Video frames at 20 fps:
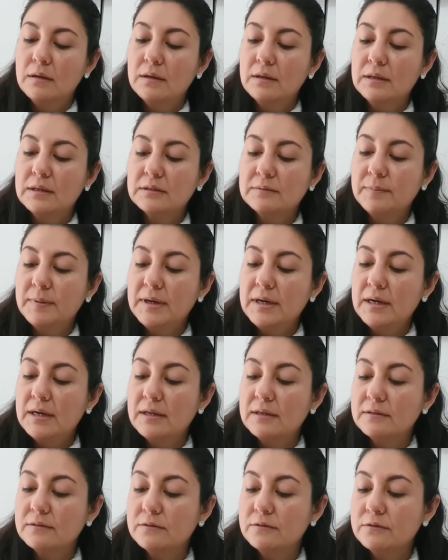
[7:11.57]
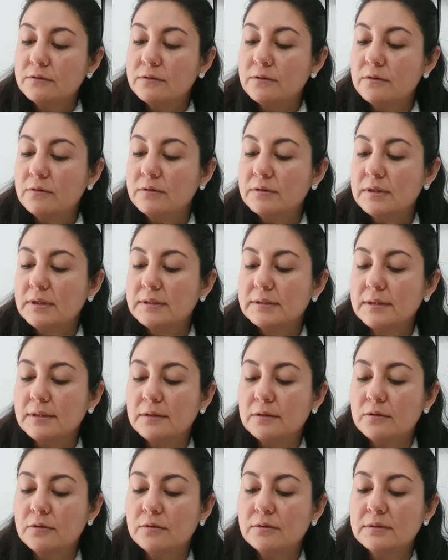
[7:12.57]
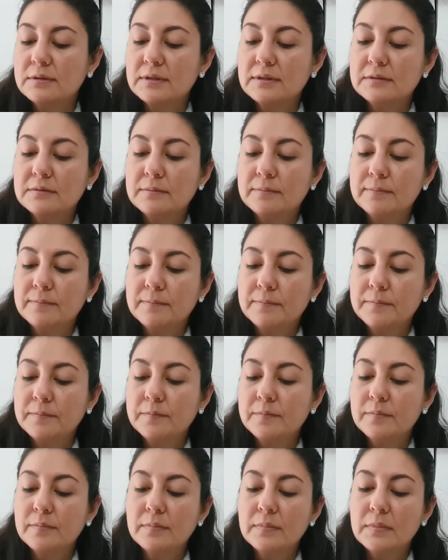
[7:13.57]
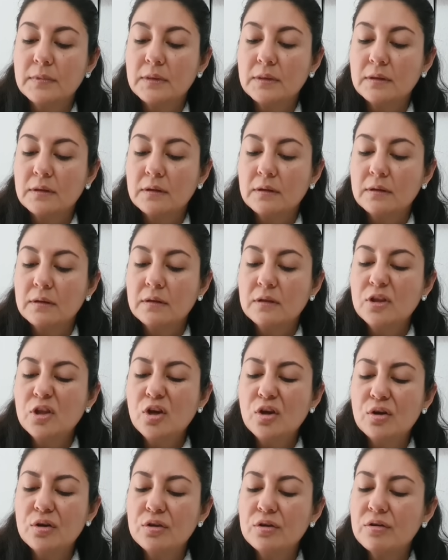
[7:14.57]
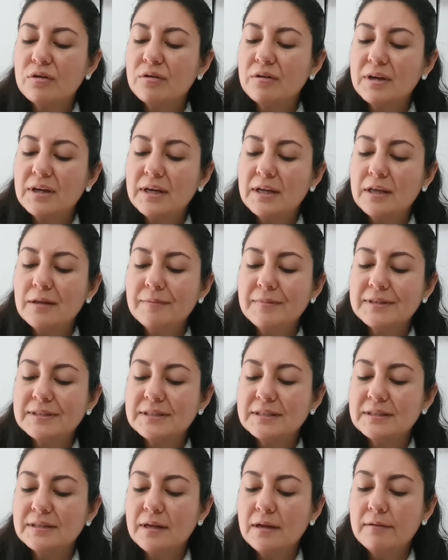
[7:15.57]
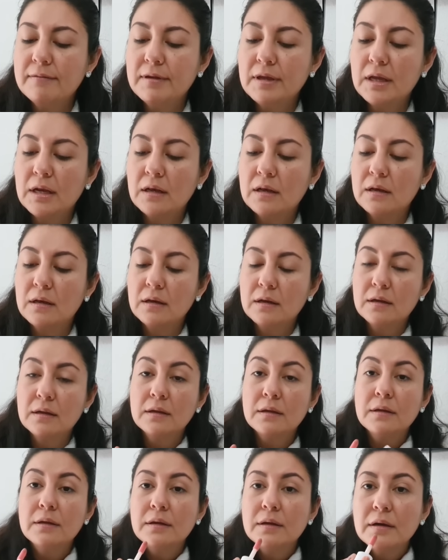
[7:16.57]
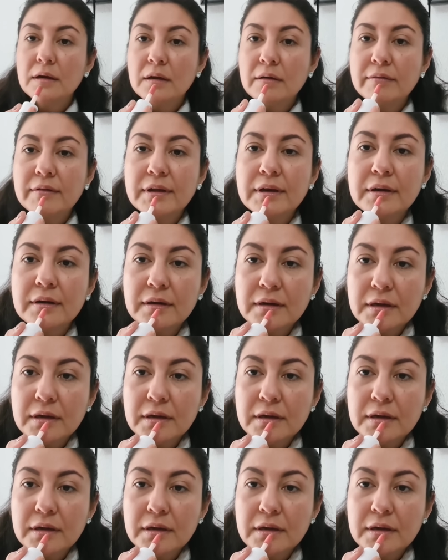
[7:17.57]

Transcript: Es para las dos cosas entonces. No, yo creo que nada más es labial. A ver.